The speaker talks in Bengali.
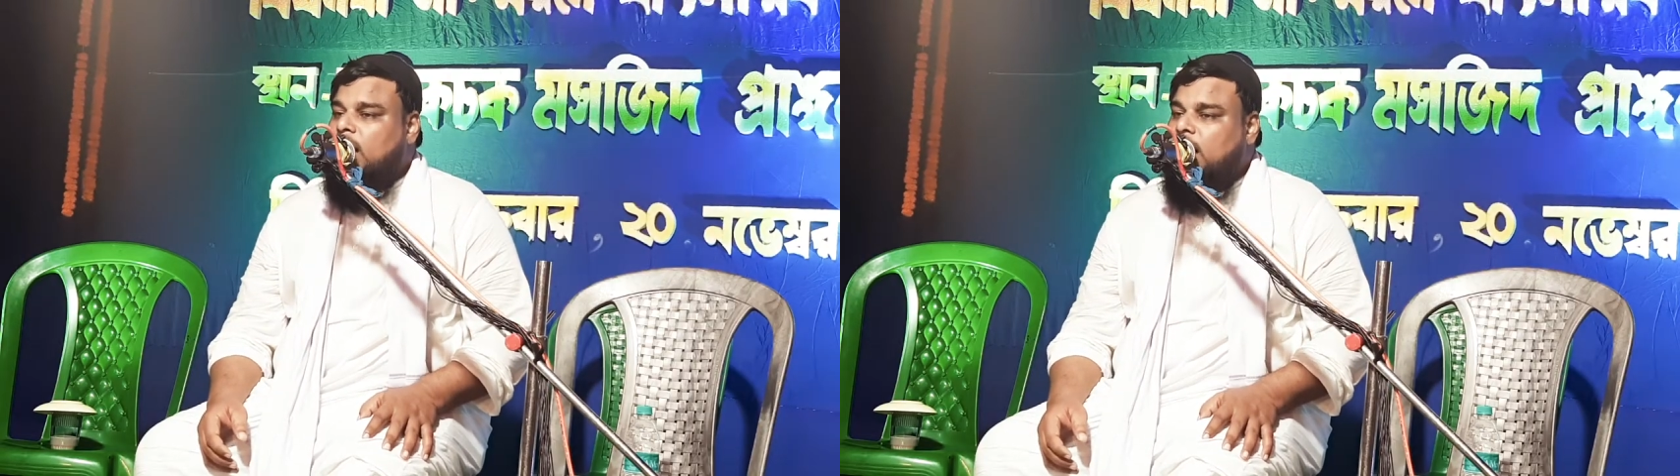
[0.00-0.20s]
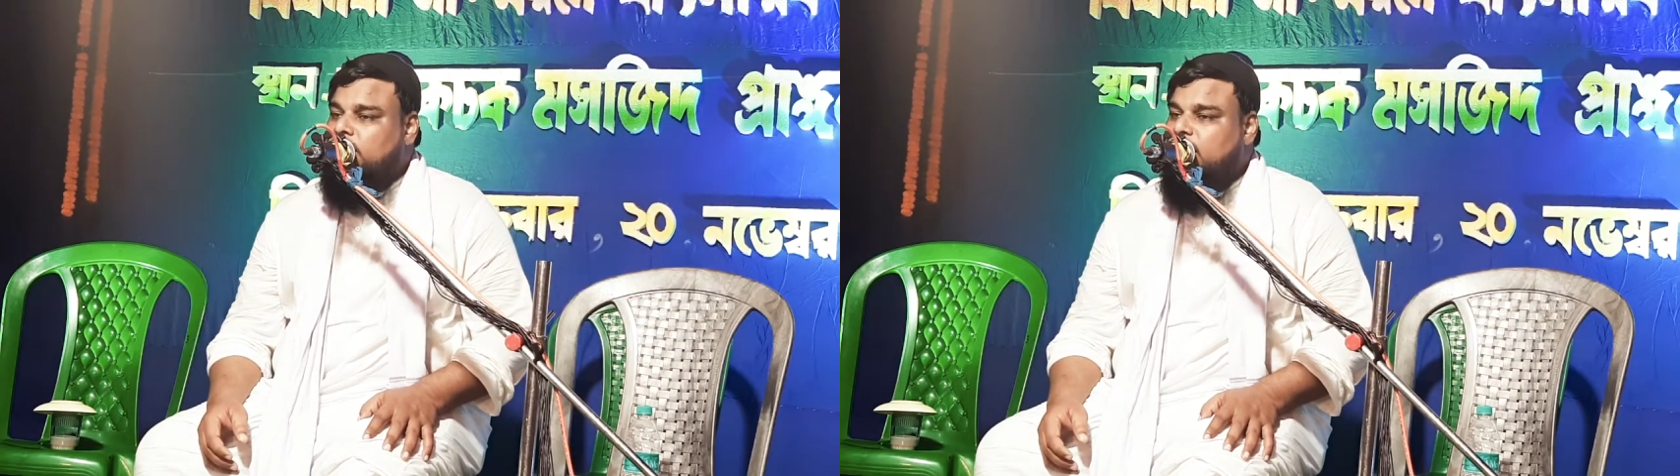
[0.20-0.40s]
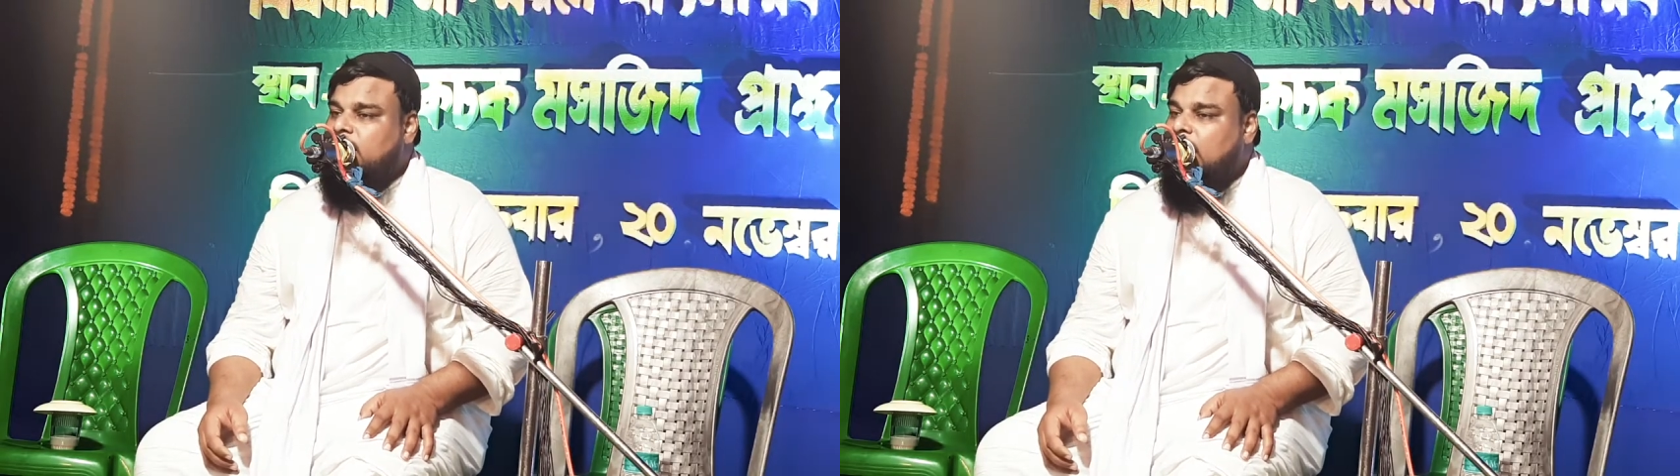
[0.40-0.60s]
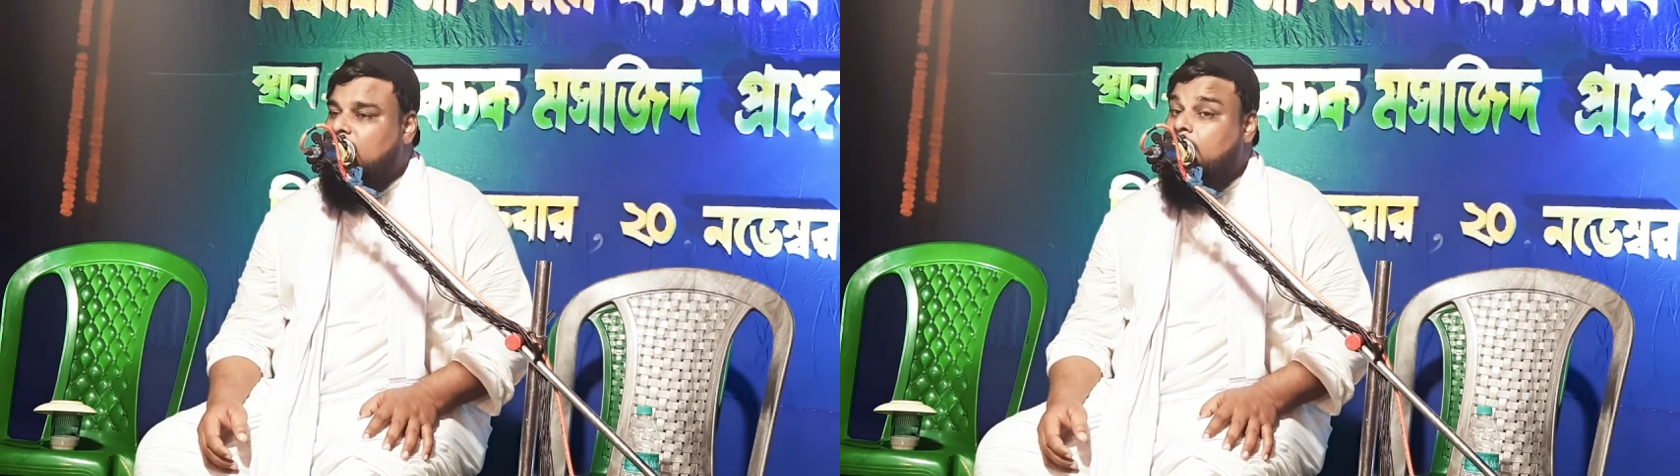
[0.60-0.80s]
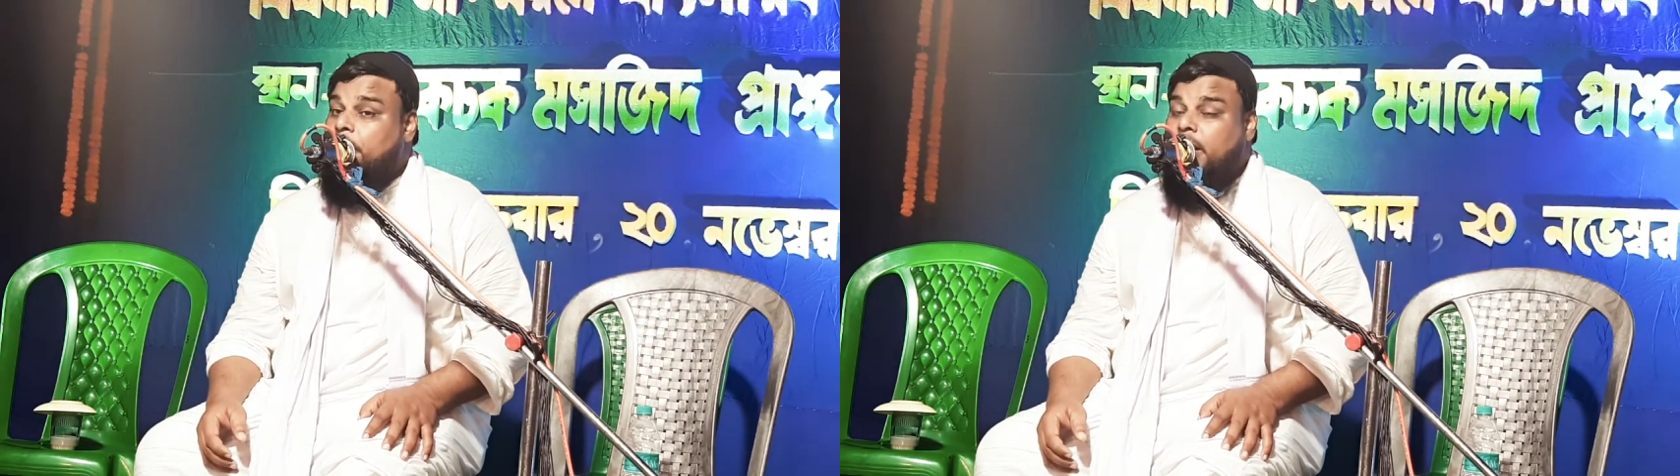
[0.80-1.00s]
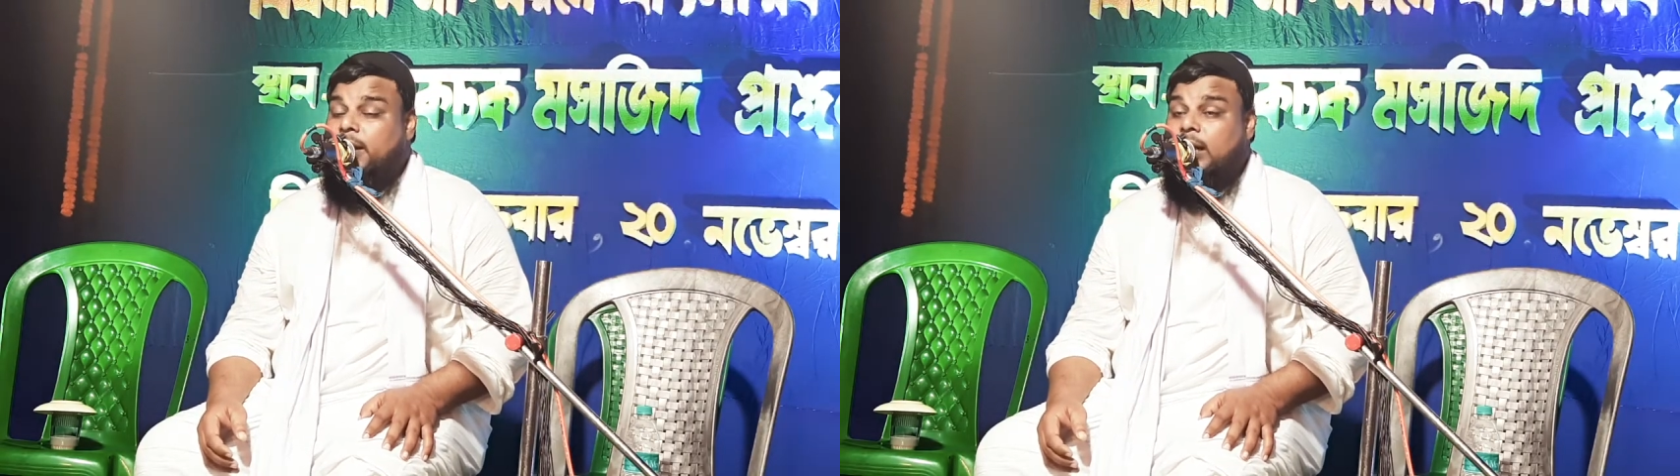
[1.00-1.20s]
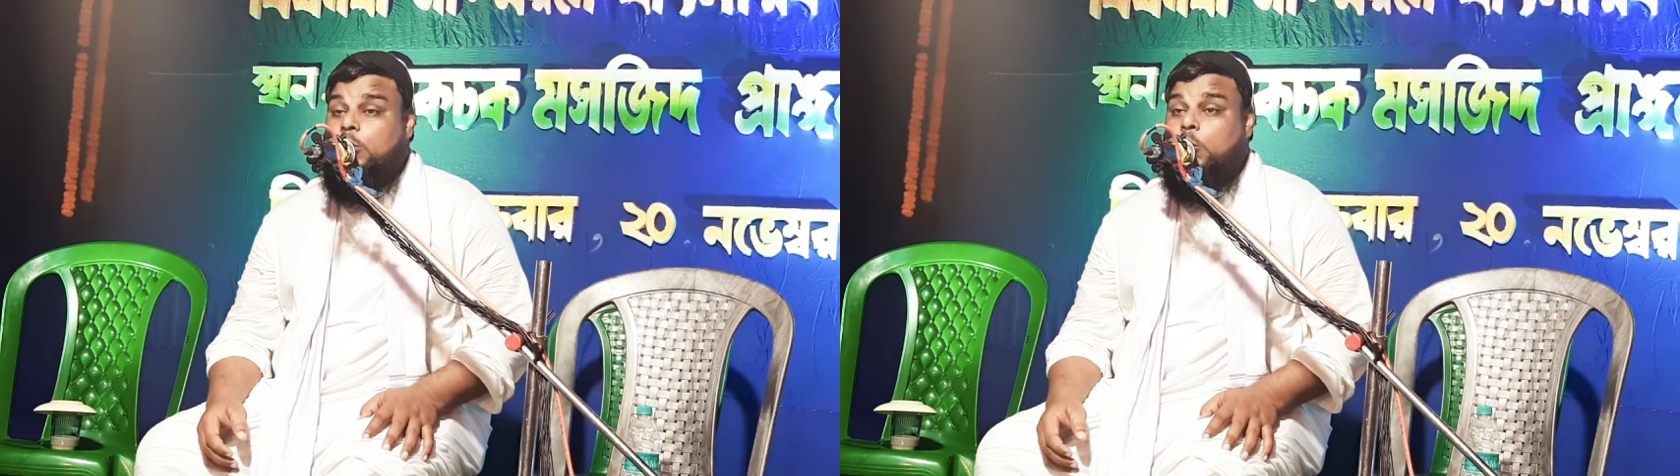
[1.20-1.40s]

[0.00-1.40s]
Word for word: না দিয়ে থাকতে পারি না